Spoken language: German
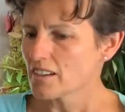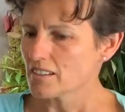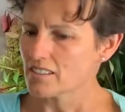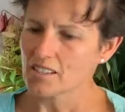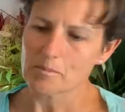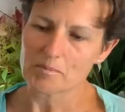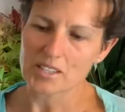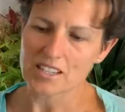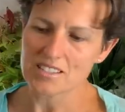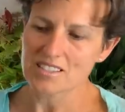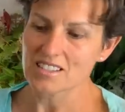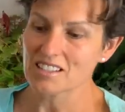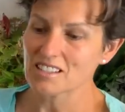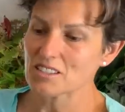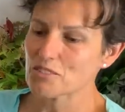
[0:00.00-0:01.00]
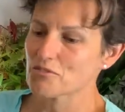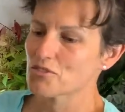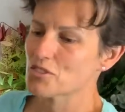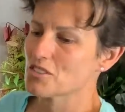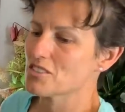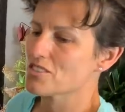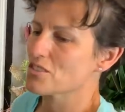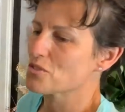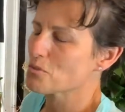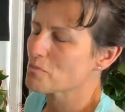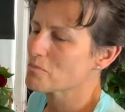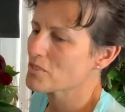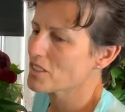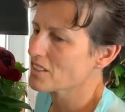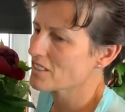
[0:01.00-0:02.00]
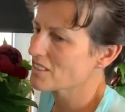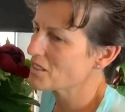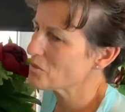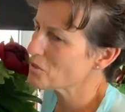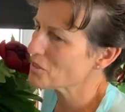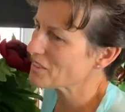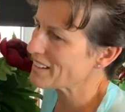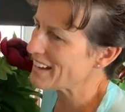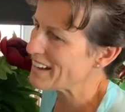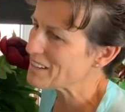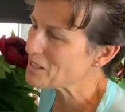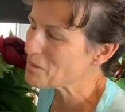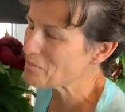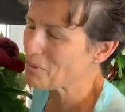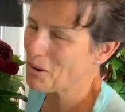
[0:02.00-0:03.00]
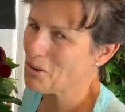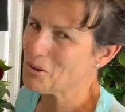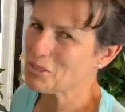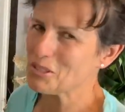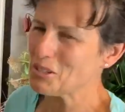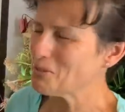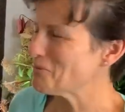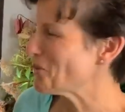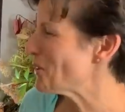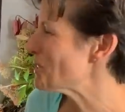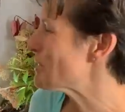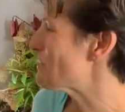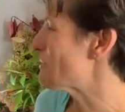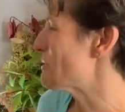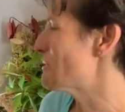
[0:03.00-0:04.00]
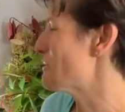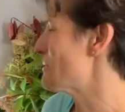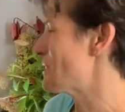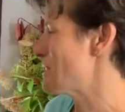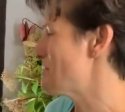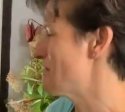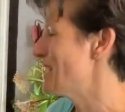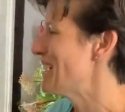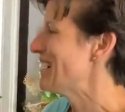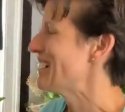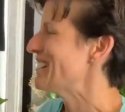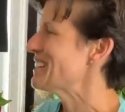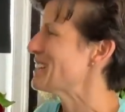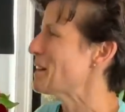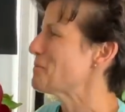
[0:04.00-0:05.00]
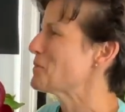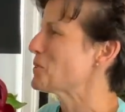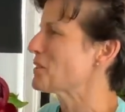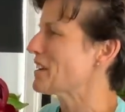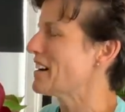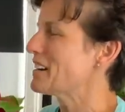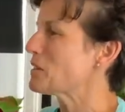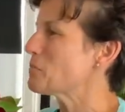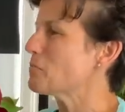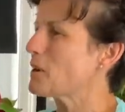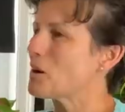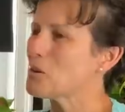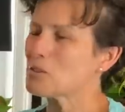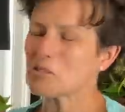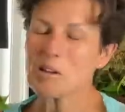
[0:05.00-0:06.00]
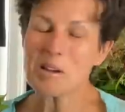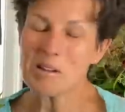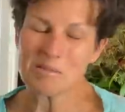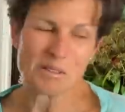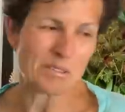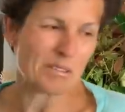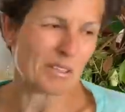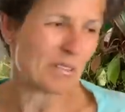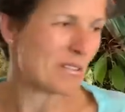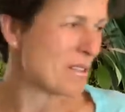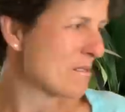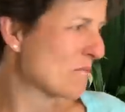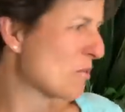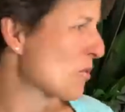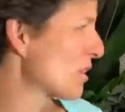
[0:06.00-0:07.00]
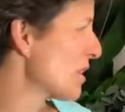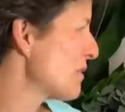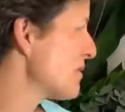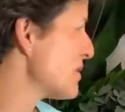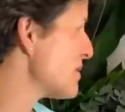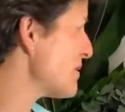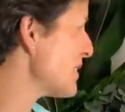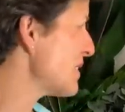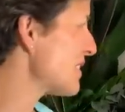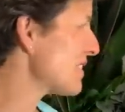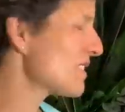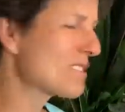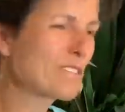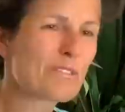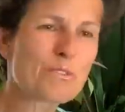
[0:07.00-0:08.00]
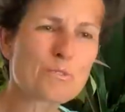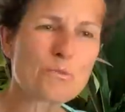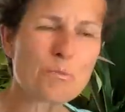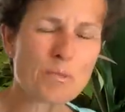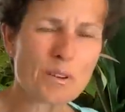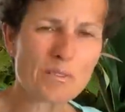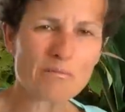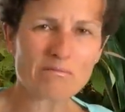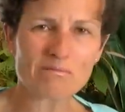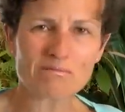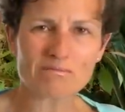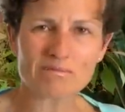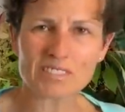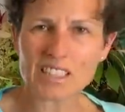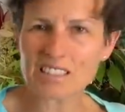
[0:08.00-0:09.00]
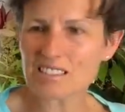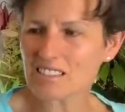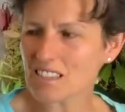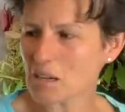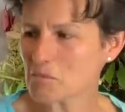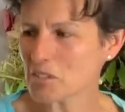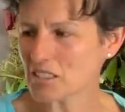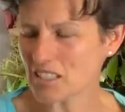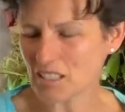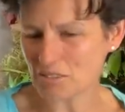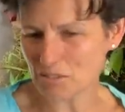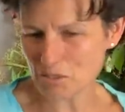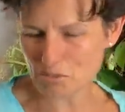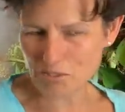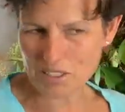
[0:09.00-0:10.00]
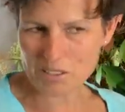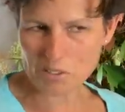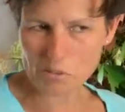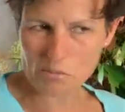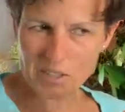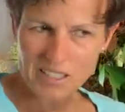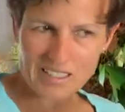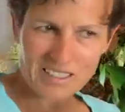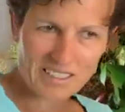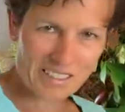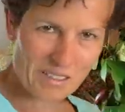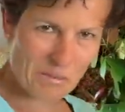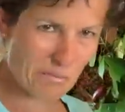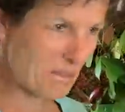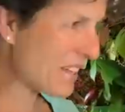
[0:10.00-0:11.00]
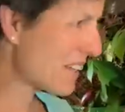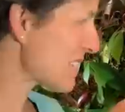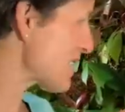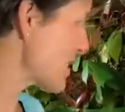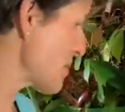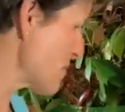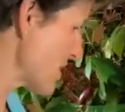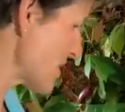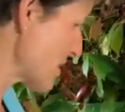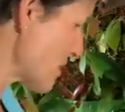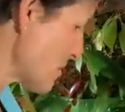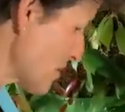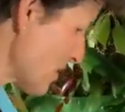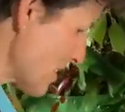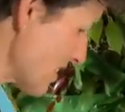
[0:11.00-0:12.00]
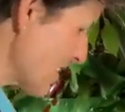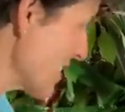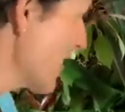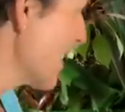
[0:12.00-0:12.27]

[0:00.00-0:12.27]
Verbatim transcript: Ich habe tatsächlich für diese Suppenterrine nur drei gebraucht. Ich wollte fünf nehmen, ich habe nur drei gebraucht. Und ich gedacht, okay, wenn es weniger sind, super. Dann kann man ja eventuell nochmal einen dritten Platz damit dekorieren.